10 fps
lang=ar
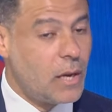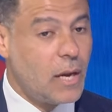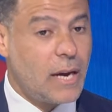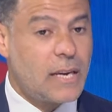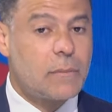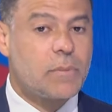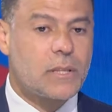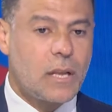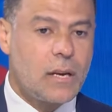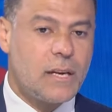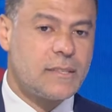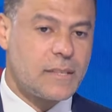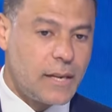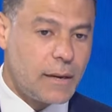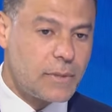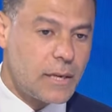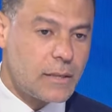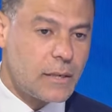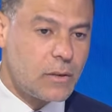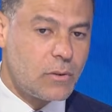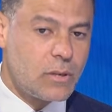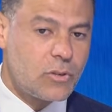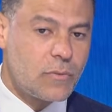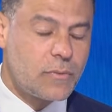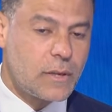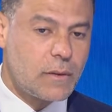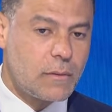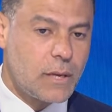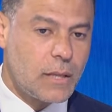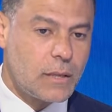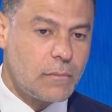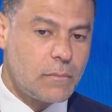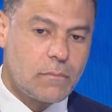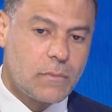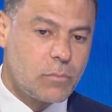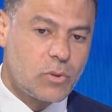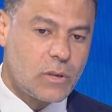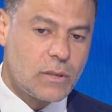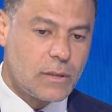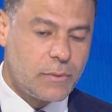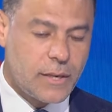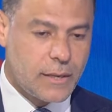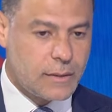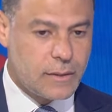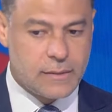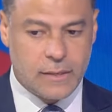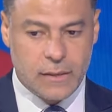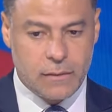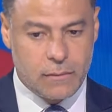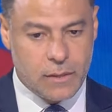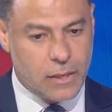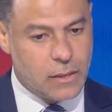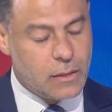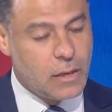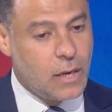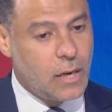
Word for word: اكيد بتطلع الذريعه بتاعتك اللي هو شفنا يعني بطولات كبيره جدا زي جيل